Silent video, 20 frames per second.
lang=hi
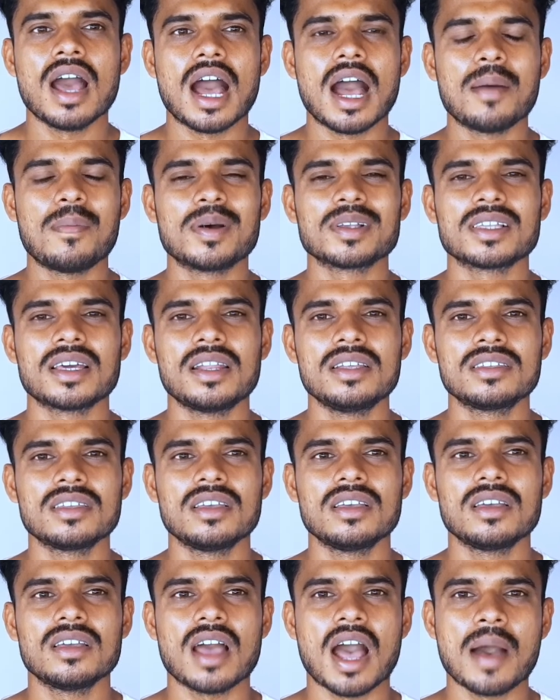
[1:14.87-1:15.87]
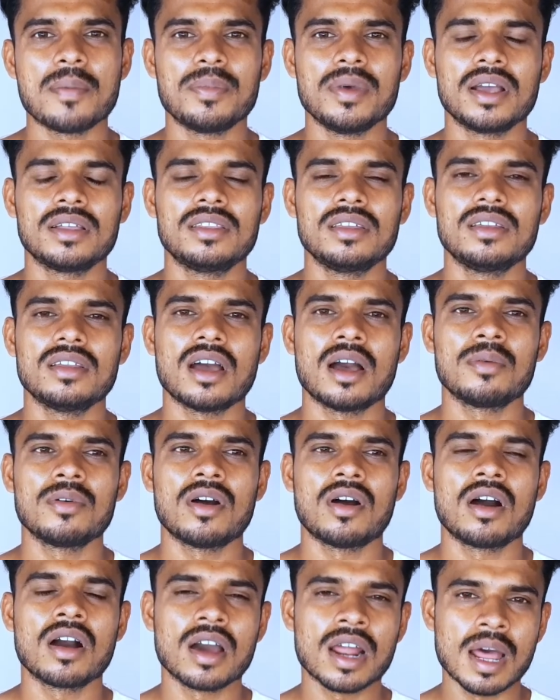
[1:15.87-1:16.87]
आप आसानी से आप एक दिन
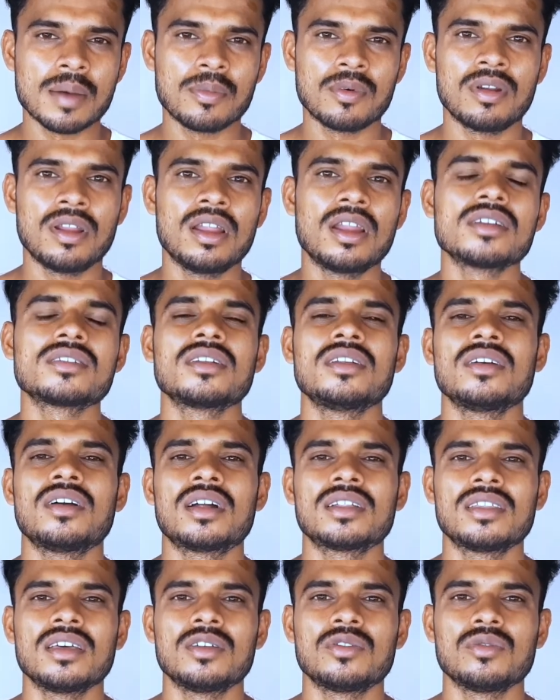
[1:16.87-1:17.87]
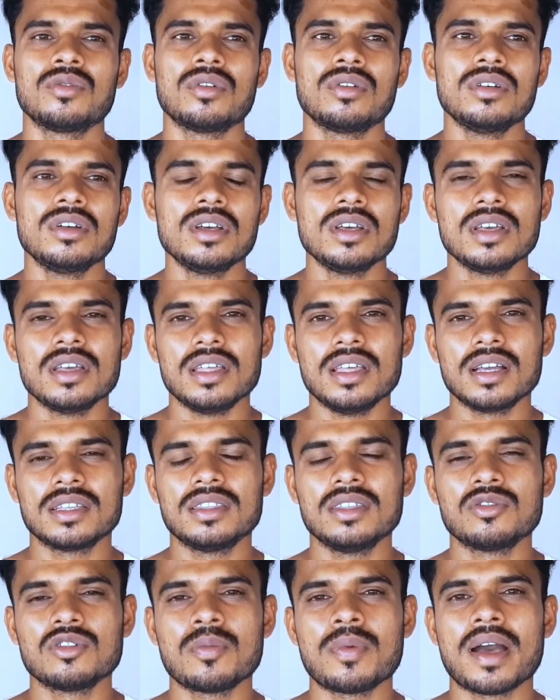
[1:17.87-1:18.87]
अगर आप ऑनलाइन स्टडी करते हैं तो एक
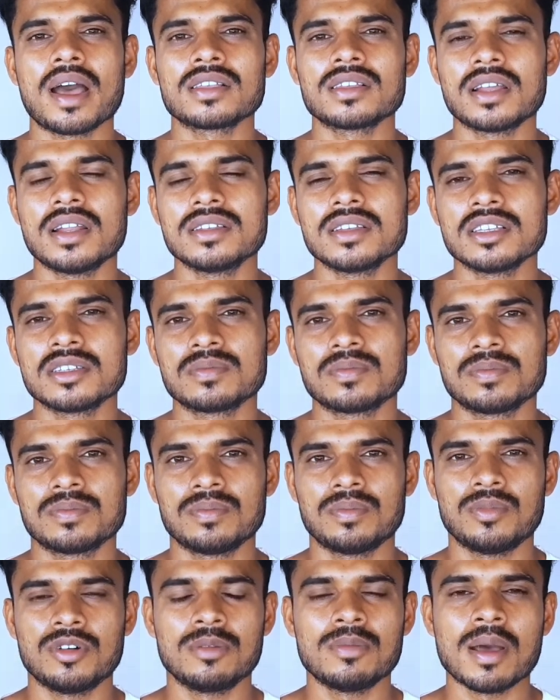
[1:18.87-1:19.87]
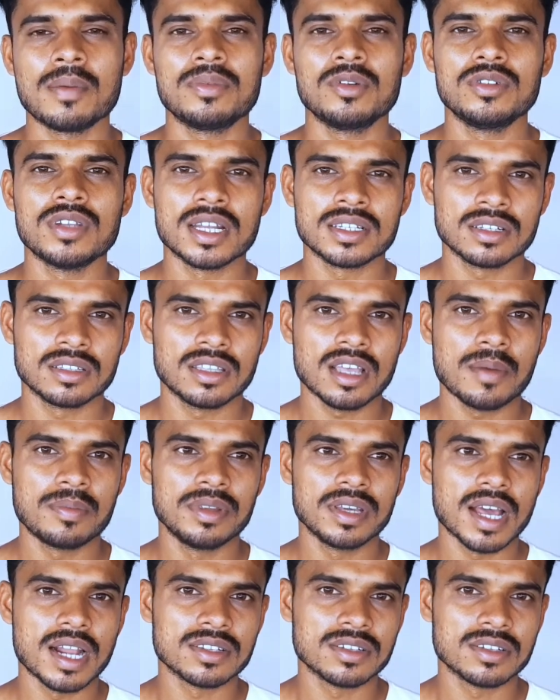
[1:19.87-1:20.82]
दिन तो आप आसानी से फ़ोन में आप जा सकते हैं आप निकाल